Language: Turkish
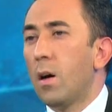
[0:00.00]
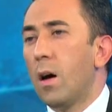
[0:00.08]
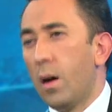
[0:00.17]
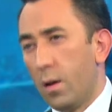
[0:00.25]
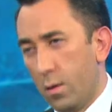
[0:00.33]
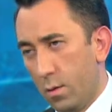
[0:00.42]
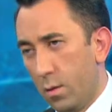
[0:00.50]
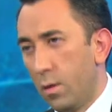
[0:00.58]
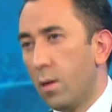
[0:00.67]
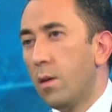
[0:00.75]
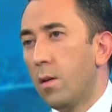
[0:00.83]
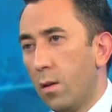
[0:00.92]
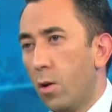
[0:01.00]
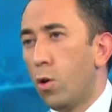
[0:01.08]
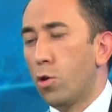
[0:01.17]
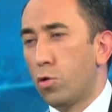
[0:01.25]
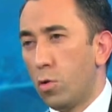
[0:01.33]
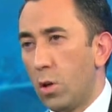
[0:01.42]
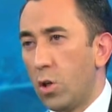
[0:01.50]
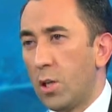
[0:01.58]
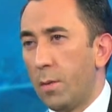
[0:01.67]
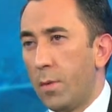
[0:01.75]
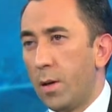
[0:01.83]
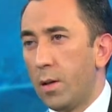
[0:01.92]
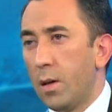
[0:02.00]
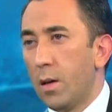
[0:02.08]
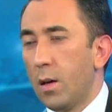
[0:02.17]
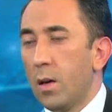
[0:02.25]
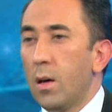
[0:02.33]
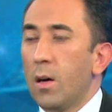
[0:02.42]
opsiyonu Heh. var orada da. Onu söyleyeceğim ben de.